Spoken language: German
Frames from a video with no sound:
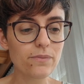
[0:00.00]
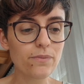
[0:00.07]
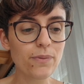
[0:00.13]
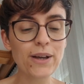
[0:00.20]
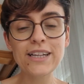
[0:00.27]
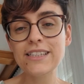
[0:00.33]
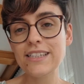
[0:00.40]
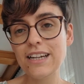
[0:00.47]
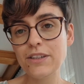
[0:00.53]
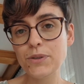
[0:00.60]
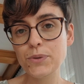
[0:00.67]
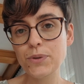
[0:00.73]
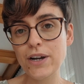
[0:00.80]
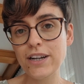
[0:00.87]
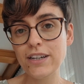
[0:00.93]
bringt sie
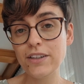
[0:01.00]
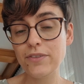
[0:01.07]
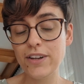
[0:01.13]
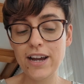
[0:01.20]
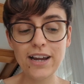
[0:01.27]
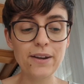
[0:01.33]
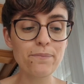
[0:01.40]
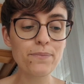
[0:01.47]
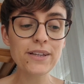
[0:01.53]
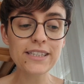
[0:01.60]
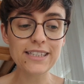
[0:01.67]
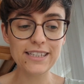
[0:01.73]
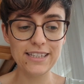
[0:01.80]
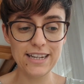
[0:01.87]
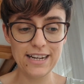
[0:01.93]
dazu, endlich wieder einen
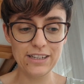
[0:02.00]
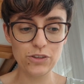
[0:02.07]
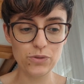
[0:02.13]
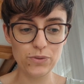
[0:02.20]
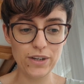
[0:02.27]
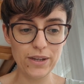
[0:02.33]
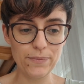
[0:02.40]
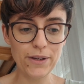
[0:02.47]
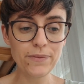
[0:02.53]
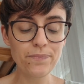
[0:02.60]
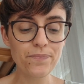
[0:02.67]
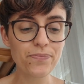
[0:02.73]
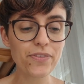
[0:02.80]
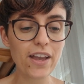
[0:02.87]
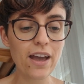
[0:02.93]
Pinsel in die Hand zu nehmen.
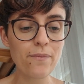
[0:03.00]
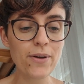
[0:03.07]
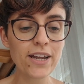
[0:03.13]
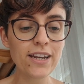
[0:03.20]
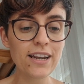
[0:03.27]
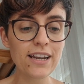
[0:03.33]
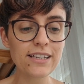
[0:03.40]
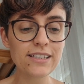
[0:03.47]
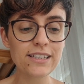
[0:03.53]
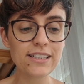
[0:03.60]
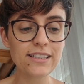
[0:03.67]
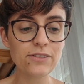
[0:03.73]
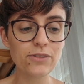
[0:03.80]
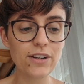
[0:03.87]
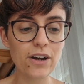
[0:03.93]
Amanda lässt sich
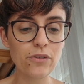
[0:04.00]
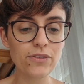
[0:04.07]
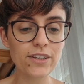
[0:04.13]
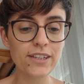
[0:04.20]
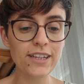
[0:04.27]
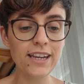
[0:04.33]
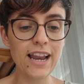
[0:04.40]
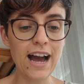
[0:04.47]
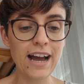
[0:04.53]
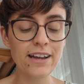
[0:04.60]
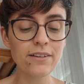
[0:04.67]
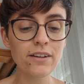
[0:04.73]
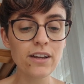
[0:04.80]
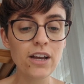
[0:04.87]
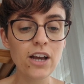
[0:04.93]
dann auf den Deal
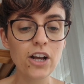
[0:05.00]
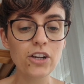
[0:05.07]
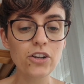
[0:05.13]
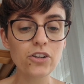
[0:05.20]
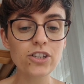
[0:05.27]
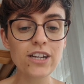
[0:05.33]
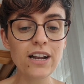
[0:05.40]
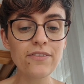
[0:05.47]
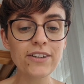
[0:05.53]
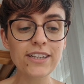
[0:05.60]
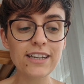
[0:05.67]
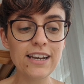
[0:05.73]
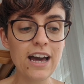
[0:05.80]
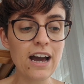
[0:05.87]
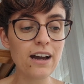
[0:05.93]
ein, doch schnell wird
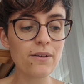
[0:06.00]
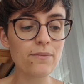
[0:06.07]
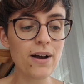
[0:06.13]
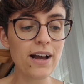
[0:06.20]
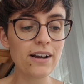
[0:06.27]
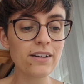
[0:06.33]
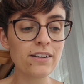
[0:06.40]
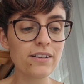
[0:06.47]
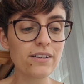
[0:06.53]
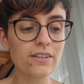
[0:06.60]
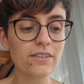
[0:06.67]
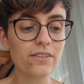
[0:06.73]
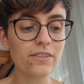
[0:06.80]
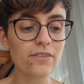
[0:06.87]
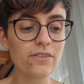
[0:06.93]
klar, weil
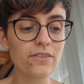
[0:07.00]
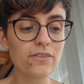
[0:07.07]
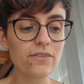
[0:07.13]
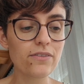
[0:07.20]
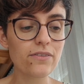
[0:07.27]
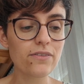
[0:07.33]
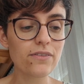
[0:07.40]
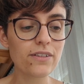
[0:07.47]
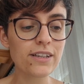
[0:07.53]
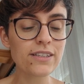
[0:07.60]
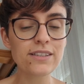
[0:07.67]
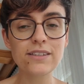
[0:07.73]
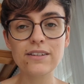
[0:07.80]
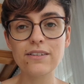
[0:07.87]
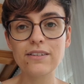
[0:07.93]

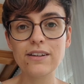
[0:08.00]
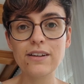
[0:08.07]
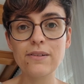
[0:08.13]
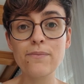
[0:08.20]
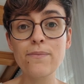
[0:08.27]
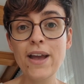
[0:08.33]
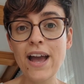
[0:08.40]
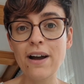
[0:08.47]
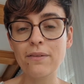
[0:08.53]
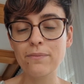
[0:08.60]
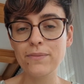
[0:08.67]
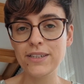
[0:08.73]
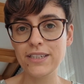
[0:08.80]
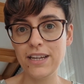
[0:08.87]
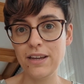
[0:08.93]
ist mehr
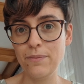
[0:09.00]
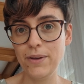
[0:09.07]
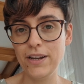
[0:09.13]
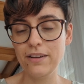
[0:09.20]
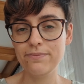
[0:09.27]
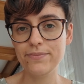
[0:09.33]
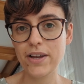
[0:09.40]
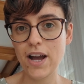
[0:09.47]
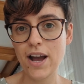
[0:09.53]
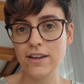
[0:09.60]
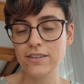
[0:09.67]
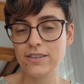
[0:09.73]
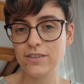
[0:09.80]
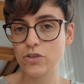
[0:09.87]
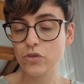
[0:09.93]
mit Emil
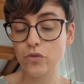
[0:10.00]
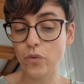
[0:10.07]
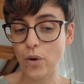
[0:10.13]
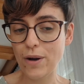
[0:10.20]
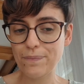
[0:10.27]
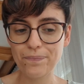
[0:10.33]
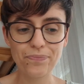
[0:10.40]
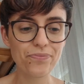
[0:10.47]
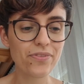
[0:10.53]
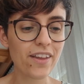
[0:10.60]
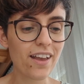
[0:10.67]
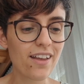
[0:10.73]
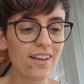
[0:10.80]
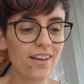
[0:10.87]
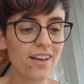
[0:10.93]
als zuvor.
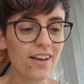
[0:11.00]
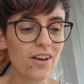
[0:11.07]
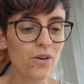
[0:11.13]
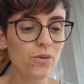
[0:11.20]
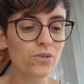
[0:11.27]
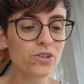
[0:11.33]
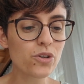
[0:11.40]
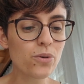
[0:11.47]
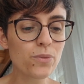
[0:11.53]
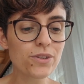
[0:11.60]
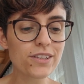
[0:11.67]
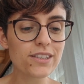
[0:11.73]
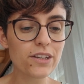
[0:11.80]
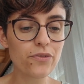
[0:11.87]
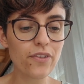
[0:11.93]
Und so muss
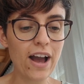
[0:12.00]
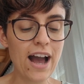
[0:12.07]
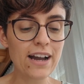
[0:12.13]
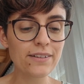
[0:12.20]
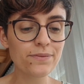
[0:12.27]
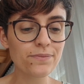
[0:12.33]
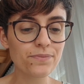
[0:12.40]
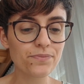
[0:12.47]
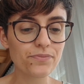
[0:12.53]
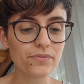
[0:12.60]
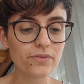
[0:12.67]
sie sich fragen,